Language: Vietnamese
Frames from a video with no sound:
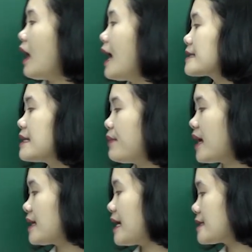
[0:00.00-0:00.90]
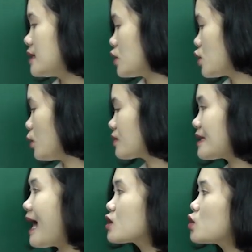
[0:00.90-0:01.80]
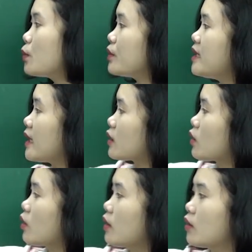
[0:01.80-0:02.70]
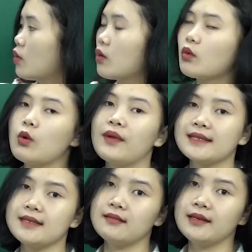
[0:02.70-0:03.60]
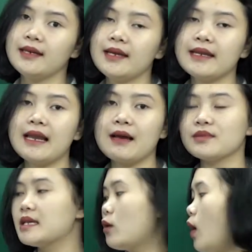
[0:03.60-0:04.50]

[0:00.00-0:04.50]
Archimedes đã sử dụng tác dụng nhiệt của mặt trời để làm gì?